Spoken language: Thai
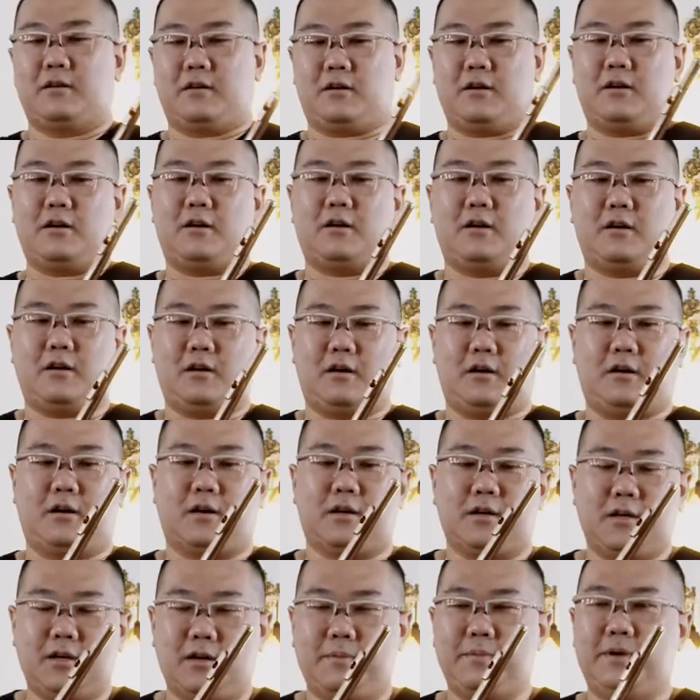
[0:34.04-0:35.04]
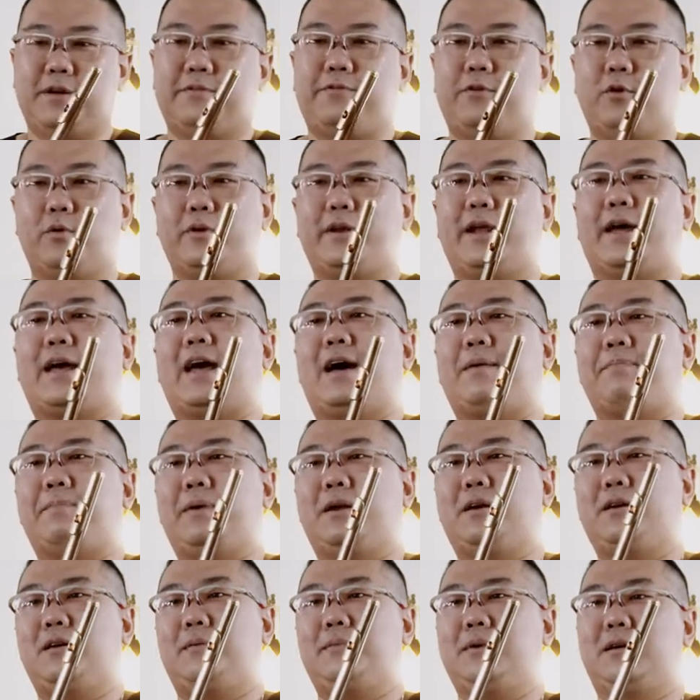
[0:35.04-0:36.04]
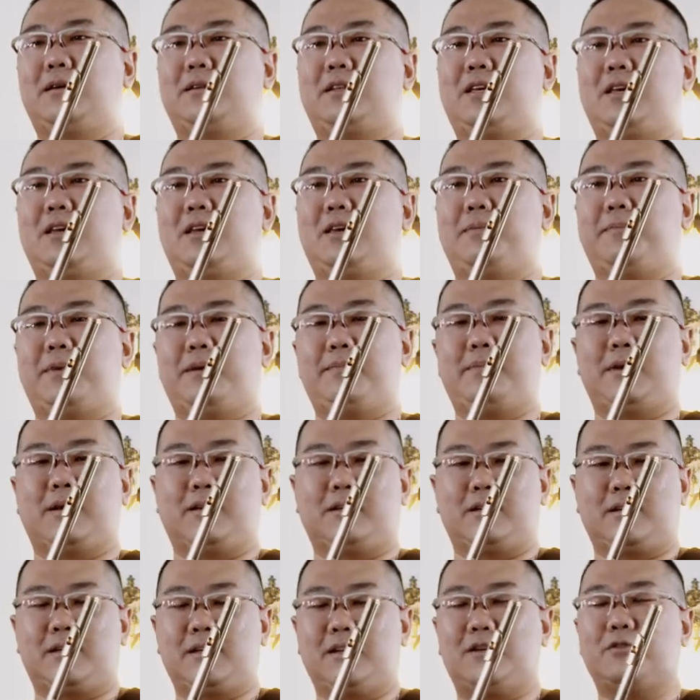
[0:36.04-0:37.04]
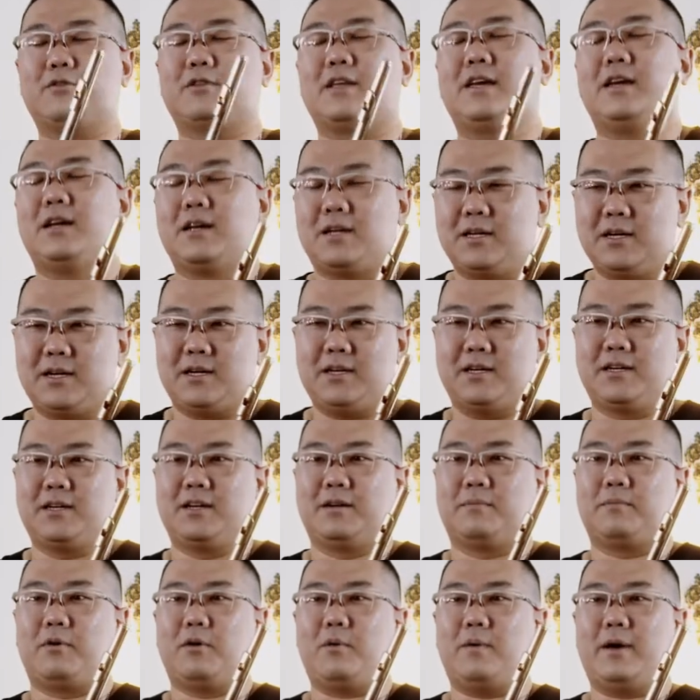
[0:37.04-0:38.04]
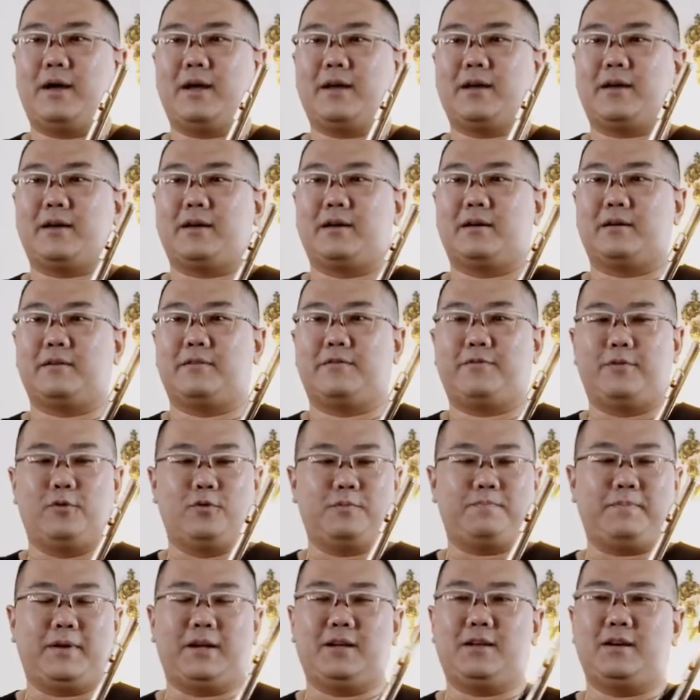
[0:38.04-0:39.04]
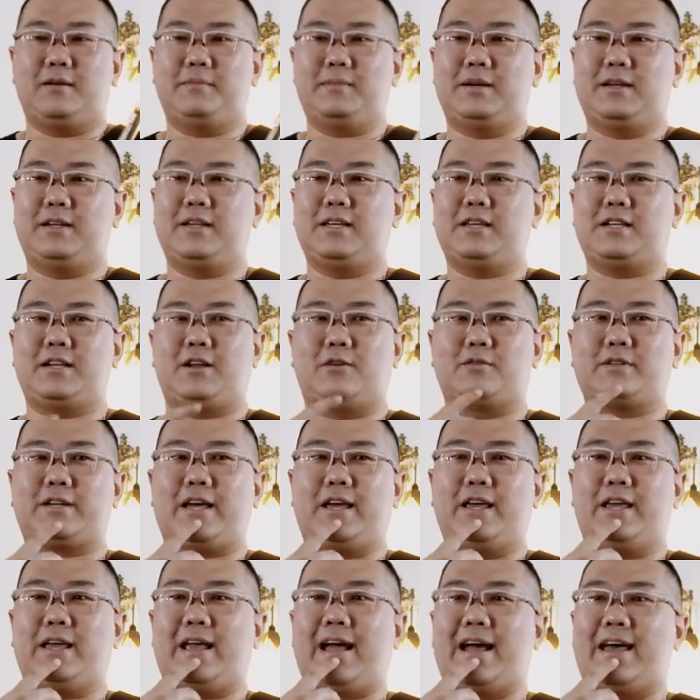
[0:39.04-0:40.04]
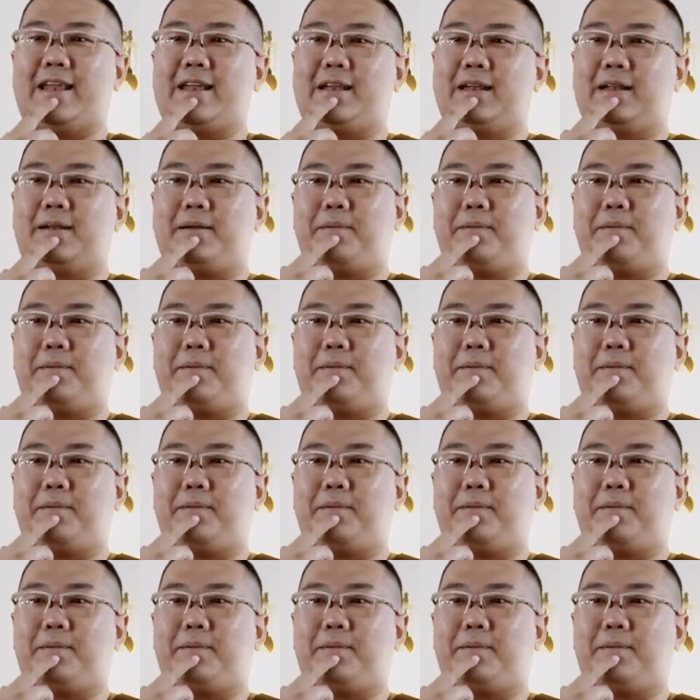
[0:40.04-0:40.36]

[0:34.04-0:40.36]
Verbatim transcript: ก็เครื่องมือฟลุตนะครับเป็นเครื่องมือที่ไม่เหมือนเครื่องดนตรีเครื่องอื่นเพราะว่าฟลุตเป็นเครื่องมือที่เราใช้การ